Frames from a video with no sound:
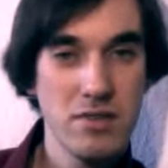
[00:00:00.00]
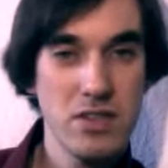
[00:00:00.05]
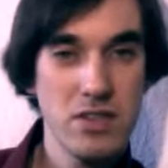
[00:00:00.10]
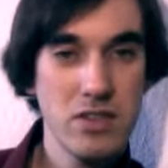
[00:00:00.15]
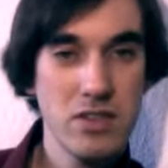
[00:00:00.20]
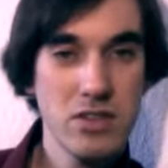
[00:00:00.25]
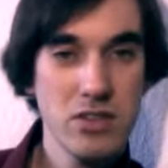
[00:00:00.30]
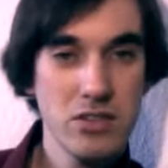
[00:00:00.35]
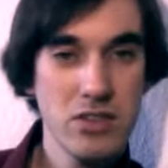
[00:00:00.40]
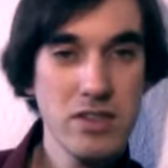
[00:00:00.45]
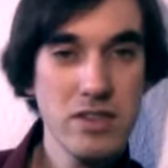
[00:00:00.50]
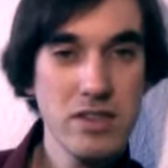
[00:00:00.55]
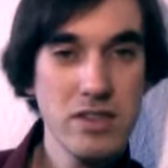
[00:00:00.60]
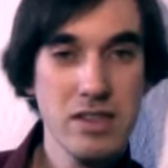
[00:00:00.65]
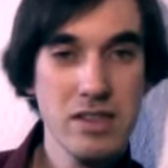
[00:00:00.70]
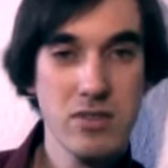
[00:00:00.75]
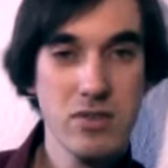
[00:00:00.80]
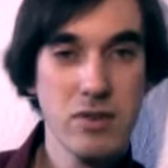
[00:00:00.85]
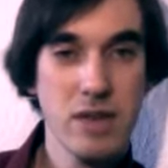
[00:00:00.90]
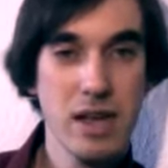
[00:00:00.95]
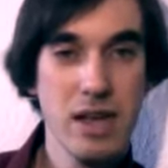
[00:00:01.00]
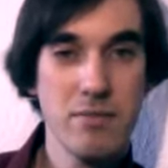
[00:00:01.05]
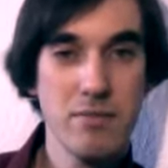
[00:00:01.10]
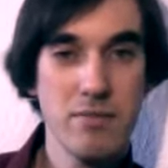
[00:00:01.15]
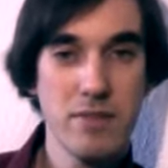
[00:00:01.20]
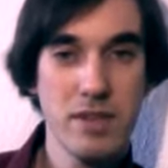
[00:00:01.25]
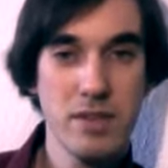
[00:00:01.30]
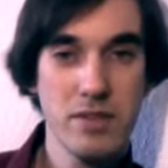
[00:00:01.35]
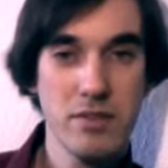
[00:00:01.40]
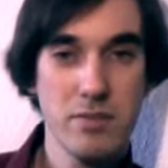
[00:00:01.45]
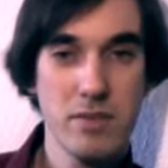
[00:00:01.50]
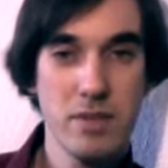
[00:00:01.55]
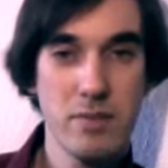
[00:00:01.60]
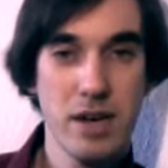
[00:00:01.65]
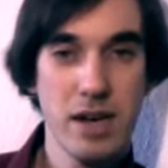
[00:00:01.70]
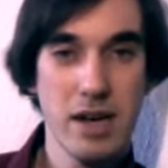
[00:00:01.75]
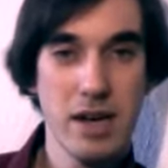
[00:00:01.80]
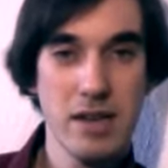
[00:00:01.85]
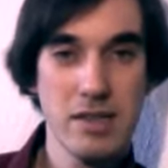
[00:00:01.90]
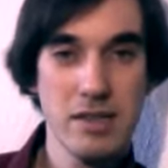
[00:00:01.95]
Wir sind doch sonst nicht so gehemmt, wenn es um
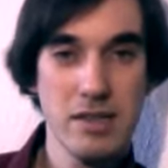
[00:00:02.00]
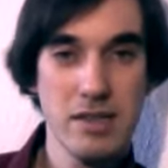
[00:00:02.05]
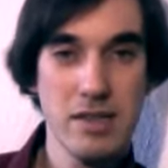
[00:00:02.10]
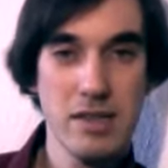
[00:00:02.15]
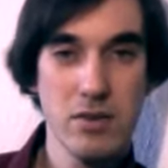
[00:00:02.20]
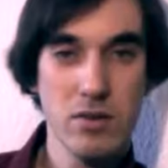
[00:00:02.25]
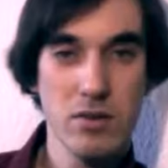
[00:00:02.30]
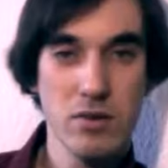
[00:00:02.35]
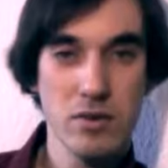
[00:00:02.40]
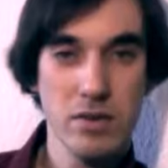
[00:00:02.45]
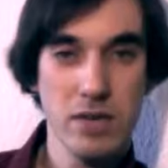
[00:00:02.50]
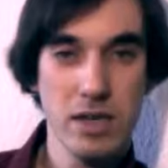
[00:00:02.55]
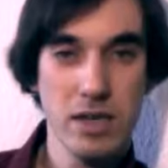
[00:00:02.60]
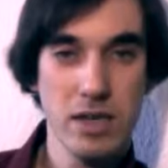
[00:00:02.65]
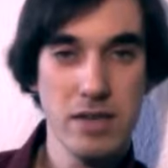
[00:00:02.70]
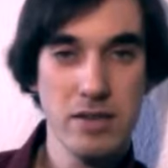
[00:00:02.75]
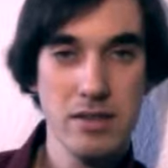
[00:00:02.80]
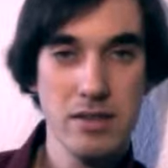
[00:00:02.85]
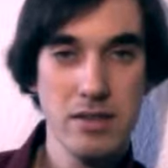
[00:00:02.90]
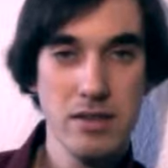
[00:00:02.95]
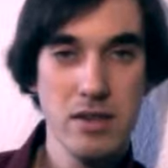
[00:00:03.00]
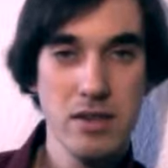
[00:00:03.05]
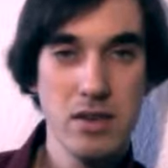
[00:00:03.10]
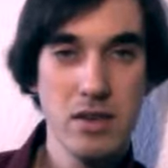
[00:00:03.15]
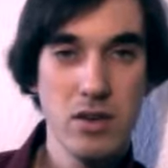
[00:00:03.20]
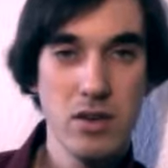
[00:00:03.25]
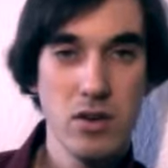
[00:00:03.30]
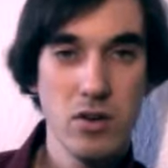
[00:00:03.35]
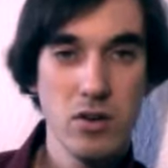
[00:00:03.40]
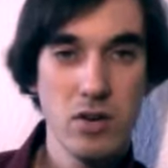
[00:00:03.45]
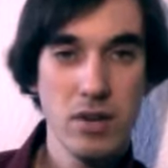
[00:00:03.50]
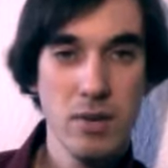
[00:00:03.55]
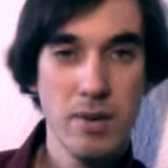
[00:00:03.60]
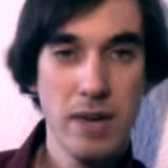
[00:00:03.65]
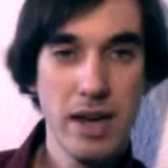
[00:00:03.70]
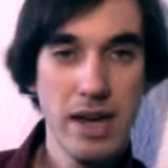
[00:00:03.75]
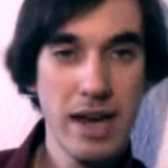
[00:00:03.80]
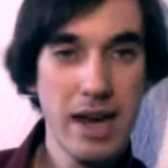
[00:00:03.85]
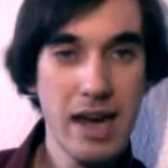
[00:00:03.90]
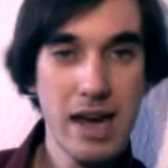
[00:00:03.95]
Liberalisierungen geht. Oder
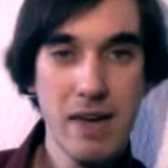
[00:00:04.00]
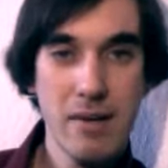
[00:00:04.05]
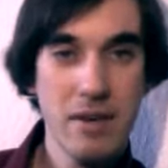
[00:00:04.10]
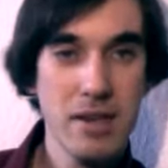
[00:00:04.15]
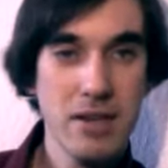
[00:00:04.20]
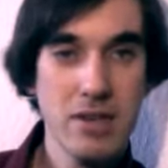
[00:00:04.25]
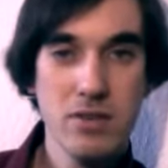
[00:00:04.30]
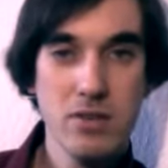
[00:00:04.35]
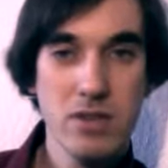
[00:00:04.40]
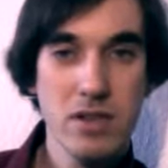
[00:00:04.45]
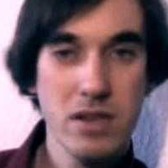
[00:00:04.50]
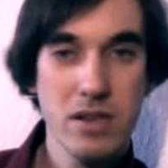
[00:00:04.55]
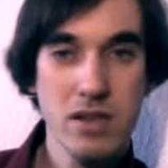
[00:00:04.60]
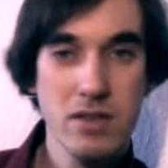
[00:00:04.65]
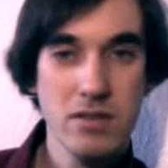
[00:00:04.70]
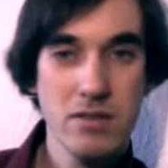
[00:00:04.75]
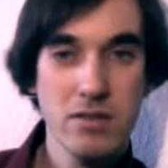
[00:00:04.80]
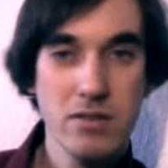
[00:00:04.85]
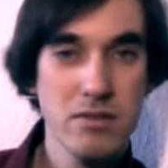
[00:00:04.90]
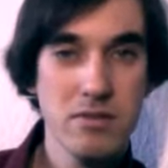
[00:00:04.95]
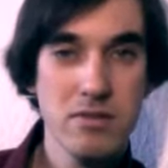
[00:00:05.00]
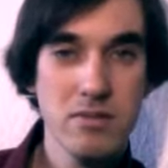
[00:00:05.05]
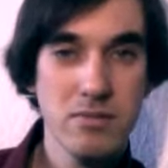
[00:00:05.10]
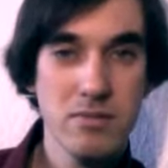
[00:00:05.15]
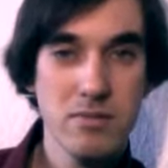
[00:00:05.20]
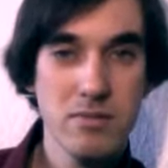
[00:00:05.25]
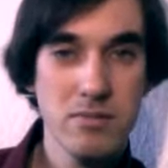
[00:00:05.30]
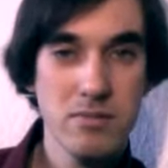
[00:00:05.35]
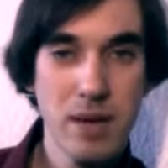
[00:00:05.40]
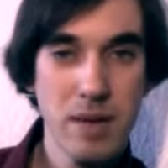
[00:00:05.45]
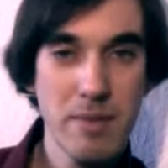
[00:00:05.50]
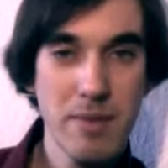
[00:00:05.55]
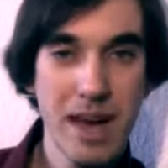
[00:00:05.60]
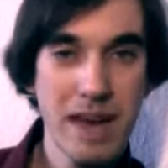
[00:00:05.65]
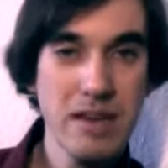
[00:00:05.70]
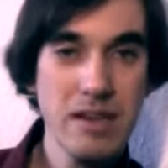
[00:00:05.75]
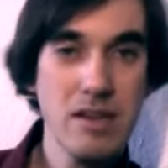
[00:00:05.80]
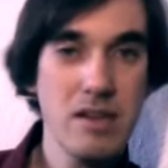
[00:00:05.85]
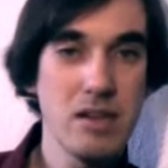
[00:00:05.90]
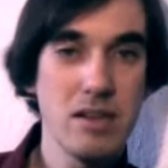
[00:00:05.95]
bei der Arbeit oder
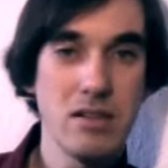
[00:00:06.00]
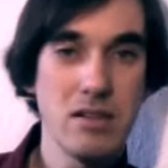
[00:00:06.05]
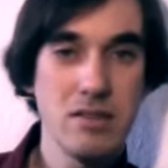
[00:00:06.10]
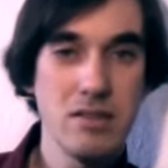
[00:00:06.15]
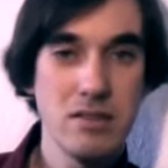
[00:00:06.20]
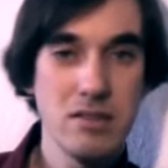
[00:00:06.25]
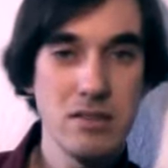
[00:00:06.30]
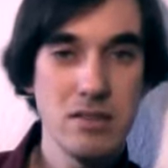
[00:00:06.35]
beim Handel.